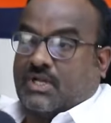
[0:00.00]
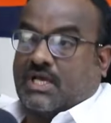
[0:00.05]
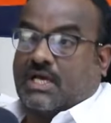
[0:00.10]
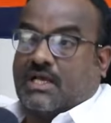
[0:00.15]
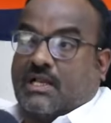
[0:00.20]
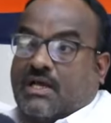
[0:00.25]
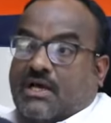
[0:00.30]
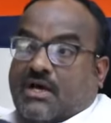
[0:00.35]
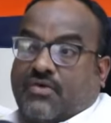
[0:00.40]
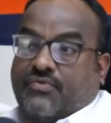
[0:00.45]

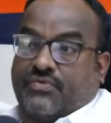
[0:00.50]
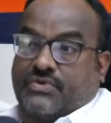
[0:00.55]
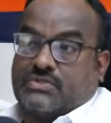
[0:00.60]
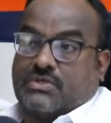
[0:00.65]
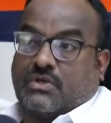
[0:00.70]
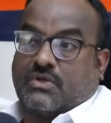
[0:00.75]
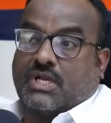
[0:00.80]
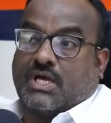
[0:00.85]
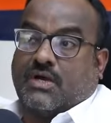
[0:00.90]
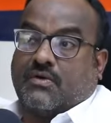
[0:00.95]
ఉండాలా
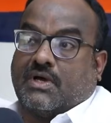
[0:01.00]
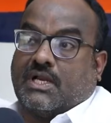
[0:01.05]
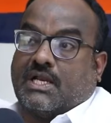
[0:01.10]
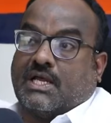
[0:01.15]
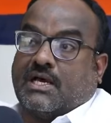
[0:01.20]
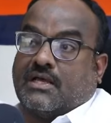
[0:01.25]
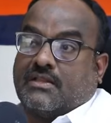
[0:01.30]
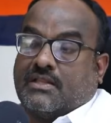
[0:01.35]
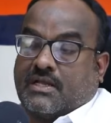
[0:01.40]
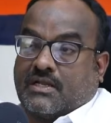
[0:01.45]
ఆఫీస్లో
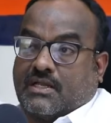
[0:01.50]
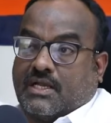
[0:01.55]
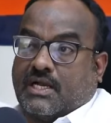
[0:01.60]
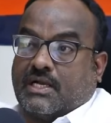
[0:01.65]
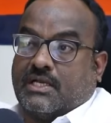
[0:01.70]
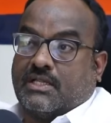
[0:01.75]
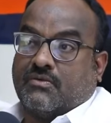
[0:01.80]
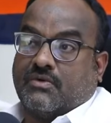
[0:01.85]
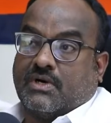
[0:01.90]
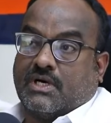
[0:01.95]
రావాలా ఆధార్
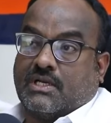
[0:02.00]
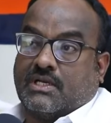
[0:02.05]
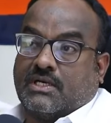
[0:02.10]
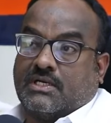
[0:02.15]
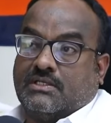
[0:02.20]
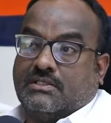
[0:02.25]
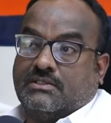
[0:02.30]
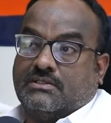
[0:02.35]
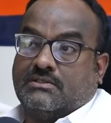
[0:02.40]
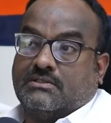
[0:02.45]
కార్డ్
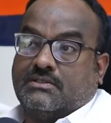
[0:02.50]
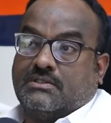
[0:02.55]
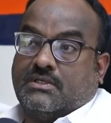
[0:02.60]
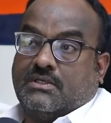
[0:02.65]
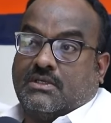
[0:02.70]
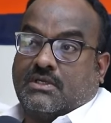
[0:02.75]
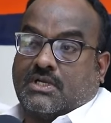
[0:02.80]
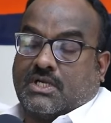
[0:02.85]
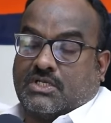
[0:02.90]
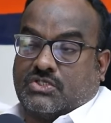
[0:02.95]
ఇవ్వాలా
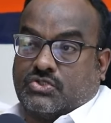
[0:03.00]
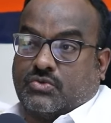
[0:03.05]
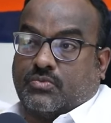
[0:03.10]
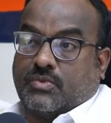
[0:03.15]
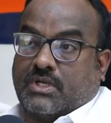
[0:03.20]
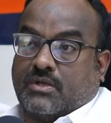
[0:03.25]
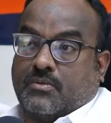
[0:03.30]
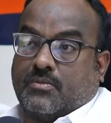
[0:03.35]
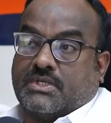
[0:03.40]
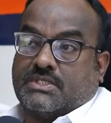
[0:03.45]

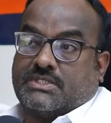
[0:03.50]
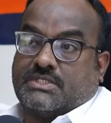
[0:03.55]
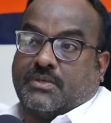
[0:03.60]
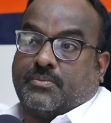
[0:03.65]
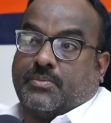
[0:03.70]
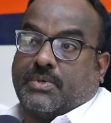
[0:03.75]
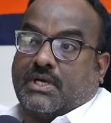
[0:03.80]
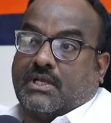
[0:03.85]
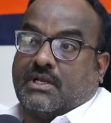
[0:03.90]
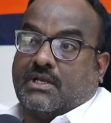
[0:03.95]
కన్జ్యూమర్ నెంబర్
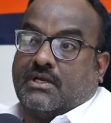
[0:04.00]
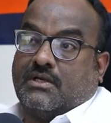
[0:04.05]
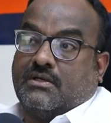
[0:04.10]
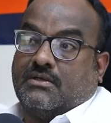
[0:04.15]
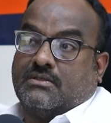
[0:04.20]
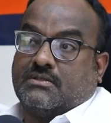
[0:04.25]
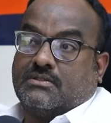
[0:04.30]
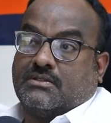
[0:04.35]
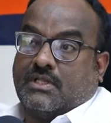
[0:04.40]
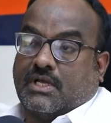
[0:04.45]
చెప్పాలా
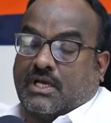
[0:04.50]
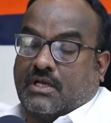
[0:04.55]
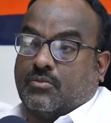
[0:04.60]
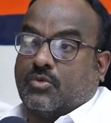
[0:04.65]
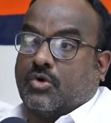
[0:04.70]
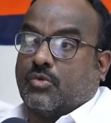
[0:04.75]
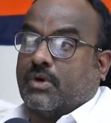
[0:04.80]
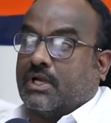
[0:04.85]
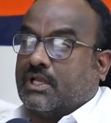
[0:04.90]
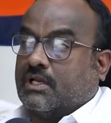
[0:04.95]
దాని
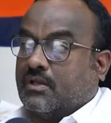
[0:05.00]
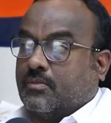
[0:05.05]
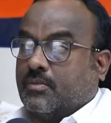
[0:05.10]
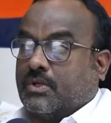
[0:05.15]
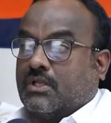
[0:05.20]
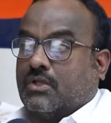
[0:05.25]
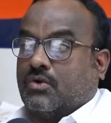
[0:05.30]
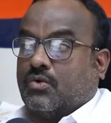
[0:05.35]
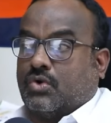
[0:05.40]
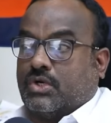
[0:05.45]
మొబైల్
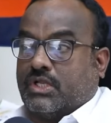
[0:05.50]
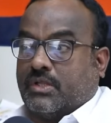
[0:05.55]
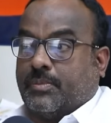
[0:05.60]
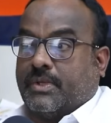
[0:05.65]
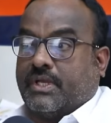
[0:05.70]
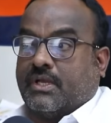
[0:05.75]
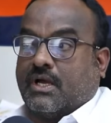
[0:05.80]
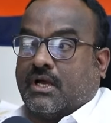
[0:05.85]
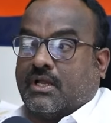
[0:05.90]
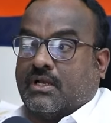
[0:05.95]
నెంబర్కి
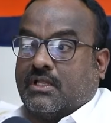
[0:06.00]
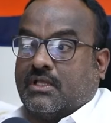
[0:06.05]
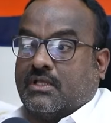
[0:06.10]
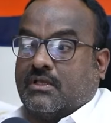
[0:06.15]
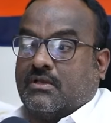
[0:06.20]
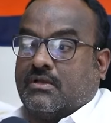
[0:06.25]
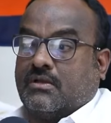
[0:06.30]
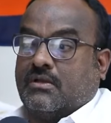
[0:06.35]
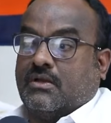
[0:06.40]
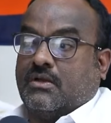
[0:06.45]
ఓటీపీ కానీ
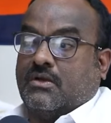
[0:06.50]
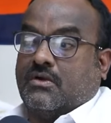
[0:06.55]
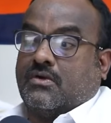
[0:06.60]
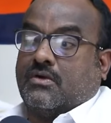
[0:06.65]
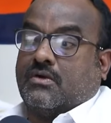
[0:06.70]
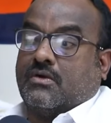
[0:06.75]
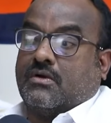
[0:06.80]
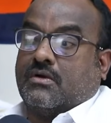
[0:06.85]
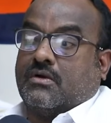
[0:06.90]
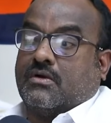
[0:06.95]

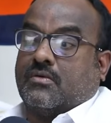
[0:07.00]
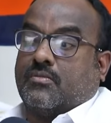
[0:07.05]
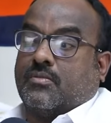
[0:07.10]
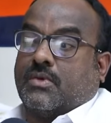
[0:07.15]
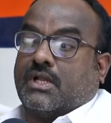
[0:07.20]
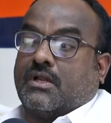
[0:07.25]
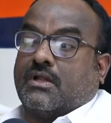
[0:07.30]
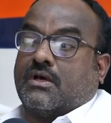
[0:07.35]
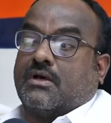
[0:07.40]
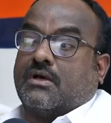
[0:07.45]

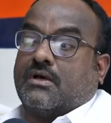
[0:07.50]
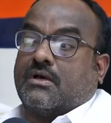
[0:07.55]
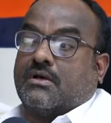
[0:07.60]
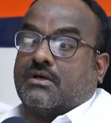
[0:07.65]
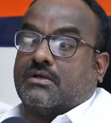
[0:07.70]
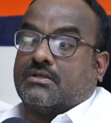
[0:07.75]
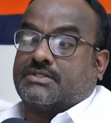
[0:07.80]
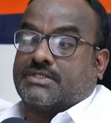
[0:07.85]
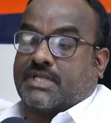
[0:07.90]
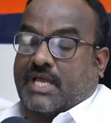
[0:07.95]
మన
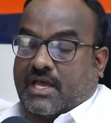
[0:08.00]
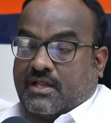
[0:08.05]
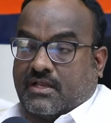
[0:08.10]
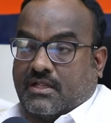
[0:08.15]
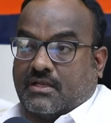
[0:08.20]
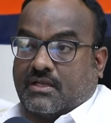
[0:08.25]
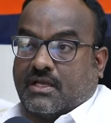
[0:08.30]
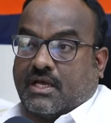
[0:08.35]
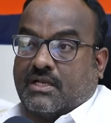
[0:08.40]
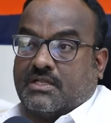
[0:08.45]

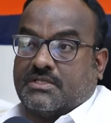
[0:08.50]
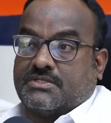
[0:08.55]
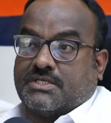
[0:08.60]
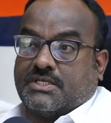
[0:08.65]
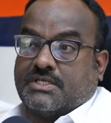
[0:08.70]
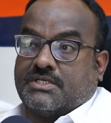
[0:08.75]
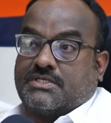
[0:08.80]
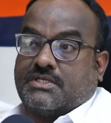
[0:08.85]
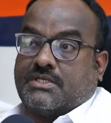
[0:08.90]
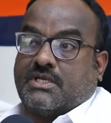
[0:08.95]
స్కానర్ కానీ
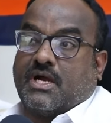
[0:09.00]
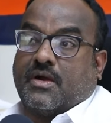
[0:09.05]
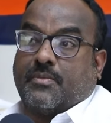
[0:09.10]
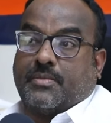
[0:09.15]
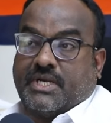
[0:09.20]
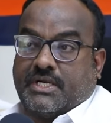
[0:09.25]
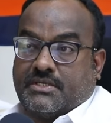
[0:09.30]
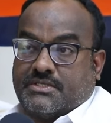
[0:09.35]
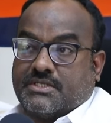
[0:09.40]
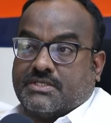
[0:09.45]
చేసి
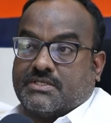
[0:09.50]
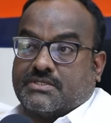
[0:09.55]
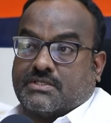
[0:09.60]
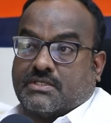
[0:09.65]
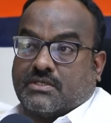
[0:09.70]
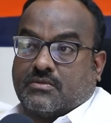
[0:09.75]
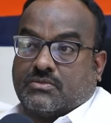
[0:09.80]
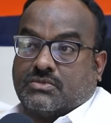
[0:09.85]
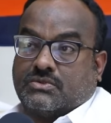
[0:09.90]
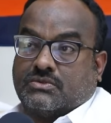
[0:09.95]
అప్డేట్
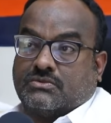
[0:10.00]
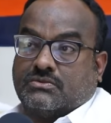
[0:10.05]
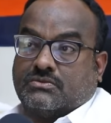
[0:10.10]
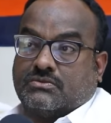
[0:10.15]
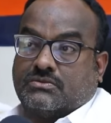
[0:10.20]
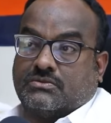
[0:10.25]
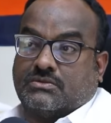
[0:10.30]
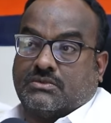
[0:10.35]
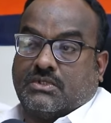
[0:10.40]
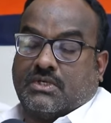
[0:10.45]
చేస్తాము
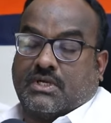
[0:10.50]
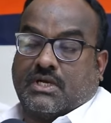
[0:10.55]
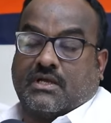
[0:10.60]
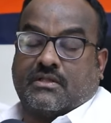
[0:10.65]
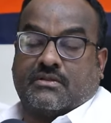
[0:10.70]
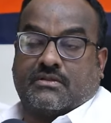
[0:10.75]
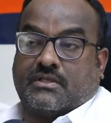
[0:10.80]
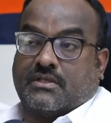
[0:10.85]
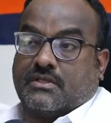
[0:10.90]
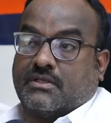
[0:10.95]

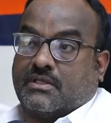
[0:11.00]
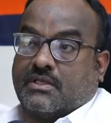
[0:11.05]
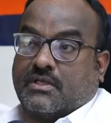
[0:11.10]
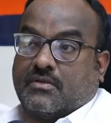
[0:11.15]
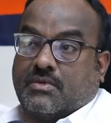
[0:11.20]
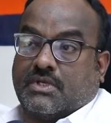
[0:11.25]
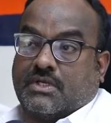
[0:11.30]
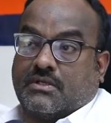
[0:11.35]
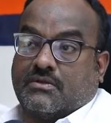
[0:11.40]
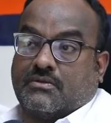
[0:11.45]
అంతే
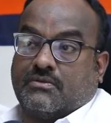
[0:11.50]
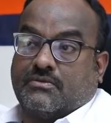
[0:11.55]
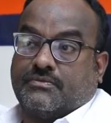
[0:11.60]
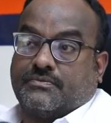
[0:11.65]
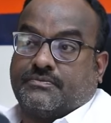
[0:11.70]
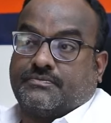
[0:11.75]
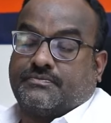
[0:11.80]
ఇంకేం లేదు